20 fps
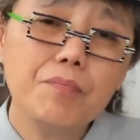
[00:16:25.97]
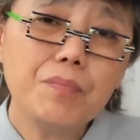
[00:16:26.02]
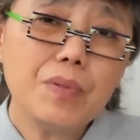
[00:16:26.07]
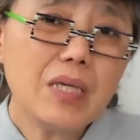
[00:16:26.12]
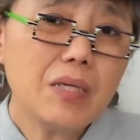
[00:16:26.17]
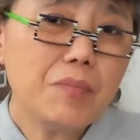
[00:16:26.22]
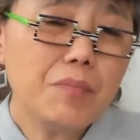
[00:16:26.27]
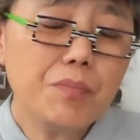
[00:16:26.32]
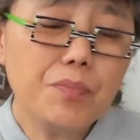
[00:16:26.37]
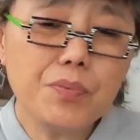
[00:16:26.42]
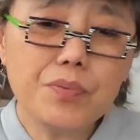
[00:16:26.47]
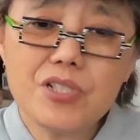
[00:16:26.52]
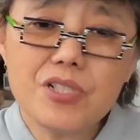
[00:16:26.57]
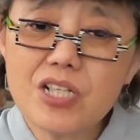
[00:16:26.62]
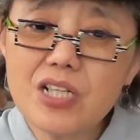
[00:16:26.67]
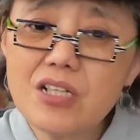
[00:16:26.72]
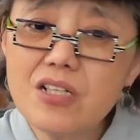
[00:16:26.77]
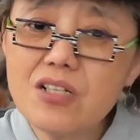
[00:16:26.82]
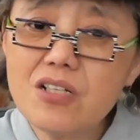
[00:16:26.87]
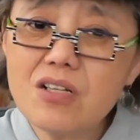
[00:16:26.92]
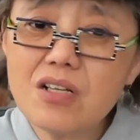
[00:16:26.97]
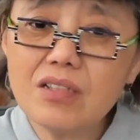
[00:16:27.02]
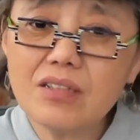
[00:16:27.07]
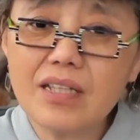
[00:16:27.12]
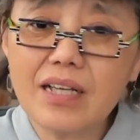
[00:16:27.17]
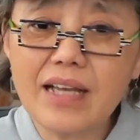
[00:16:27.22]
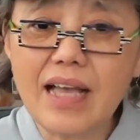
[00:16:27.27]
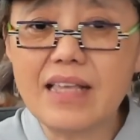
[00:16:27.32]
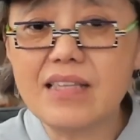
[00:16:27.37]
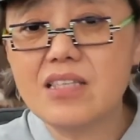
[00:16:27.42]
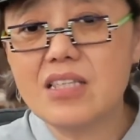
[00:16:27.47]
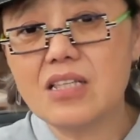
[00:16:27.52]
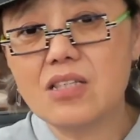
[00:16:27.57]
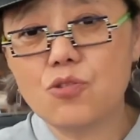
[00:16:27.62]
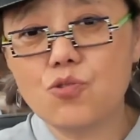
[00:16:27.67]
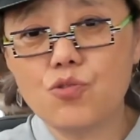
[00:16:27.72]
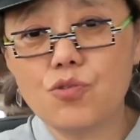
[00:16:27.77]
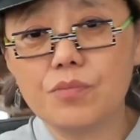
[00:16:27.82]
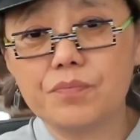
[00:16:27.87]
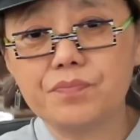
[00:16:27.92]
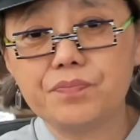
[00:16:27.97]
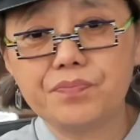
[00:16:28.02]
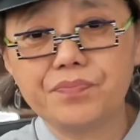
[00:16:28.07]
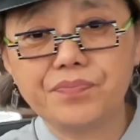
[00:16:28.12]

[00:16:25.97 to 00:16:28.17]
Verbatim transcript: 并不真正的感兴趣。